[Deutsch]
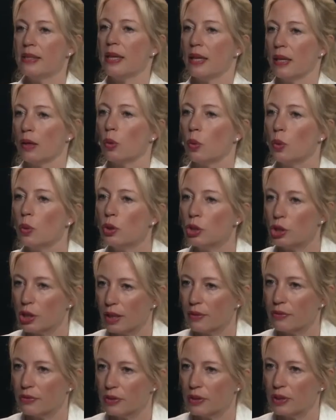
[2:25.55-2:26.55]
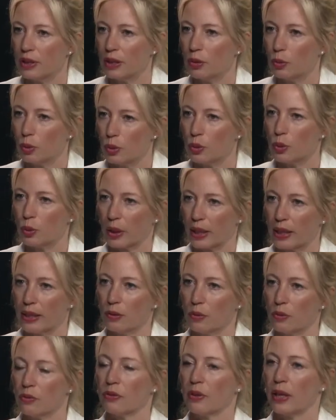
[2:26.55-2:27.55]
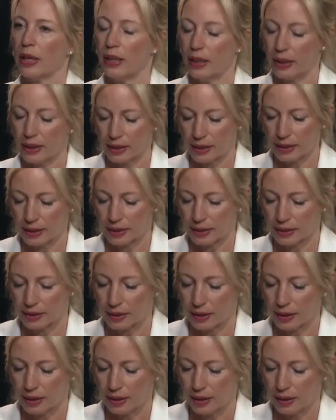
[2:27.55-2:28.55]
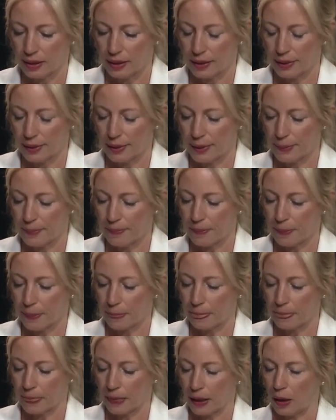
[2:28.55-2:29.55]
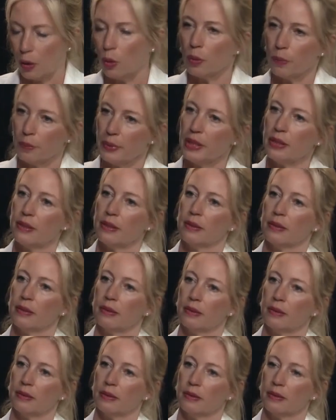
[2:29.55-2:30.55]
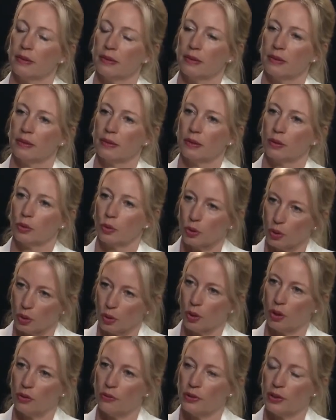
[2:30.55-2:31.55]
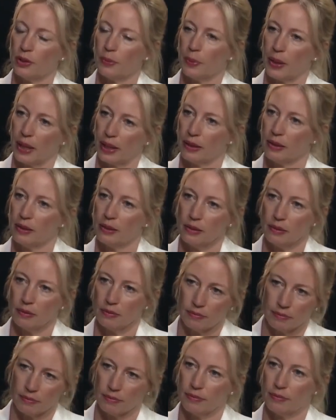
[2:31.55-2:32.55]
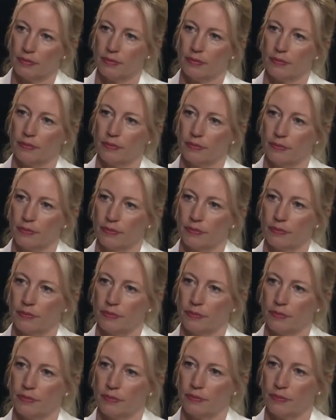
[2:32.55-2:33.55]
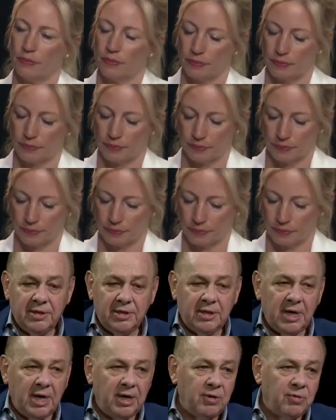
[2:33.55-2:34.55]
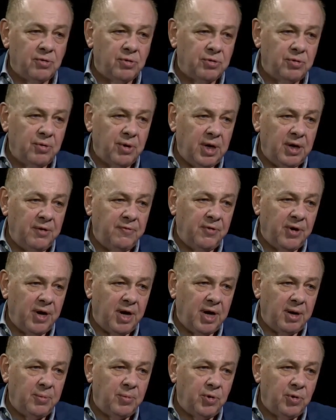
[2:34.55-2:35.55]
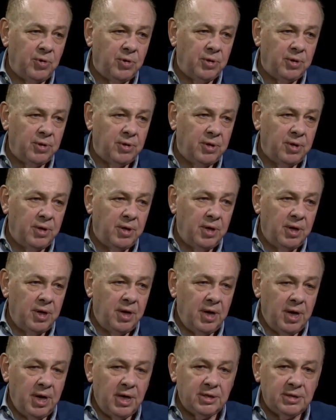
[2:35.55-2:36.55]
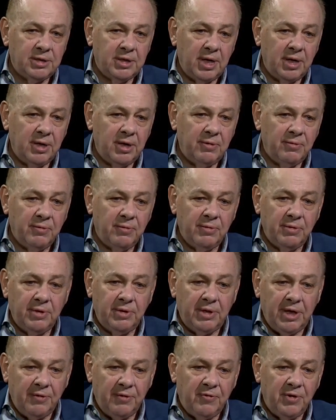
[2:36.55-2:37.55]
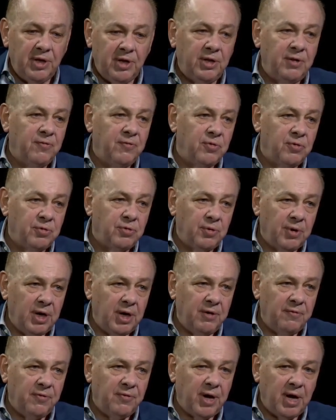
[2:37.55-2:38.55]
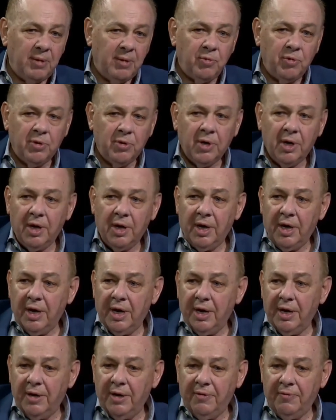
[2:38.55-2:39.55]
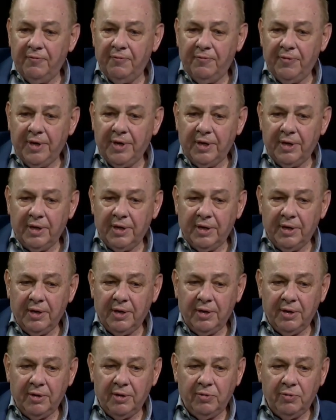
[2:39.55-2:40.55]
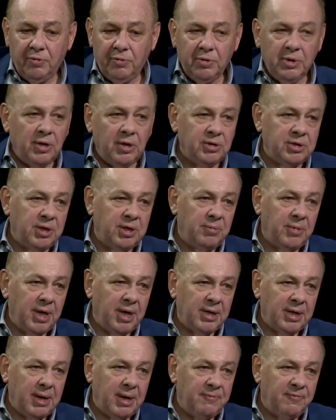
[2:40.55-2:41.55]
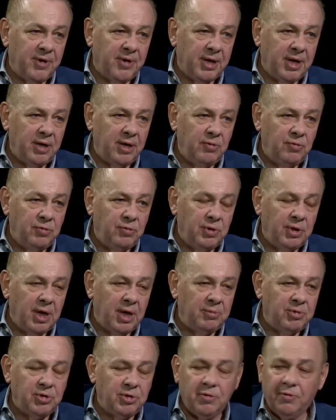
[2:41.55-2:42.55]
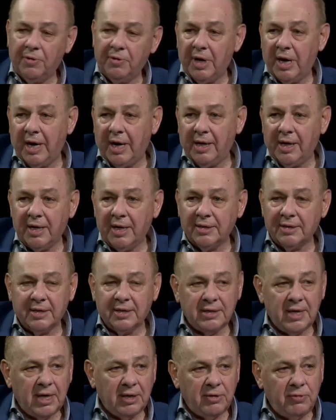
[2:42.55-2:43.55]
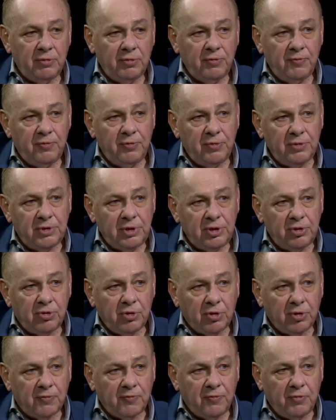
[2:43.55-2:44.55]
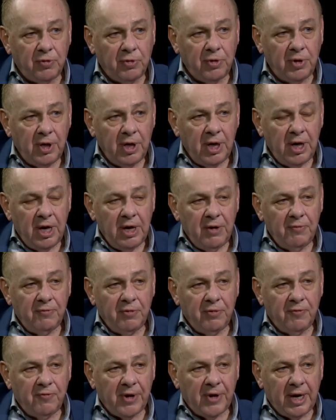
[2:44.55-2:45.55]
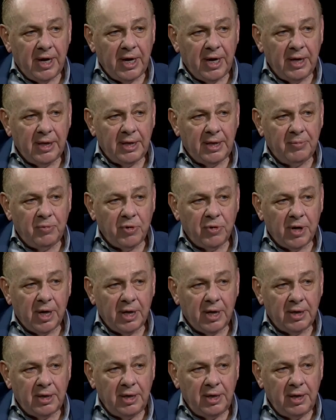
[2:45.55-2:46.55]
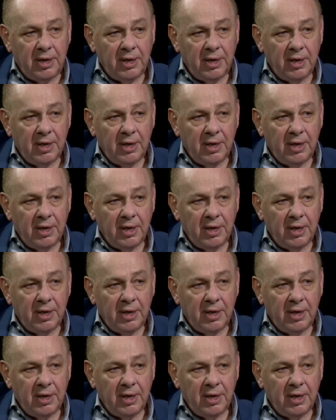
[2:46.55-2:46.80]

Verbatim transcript: Errungenschaften, die kulturellen und freiheitlichen, ähm, auch mit rückläufig behandeln? Das bedeutet es ohne Zweifel. Es eine kulturelle Verarmung. Es ist eine definitiv kulturelle Verarmung, äh, wenn äh, Juden aus dem Land abwandern. Juden, habe ich schon eingangs gesagt, Juden fühlen sich dort wohl, wo Freiheit, Demokratie,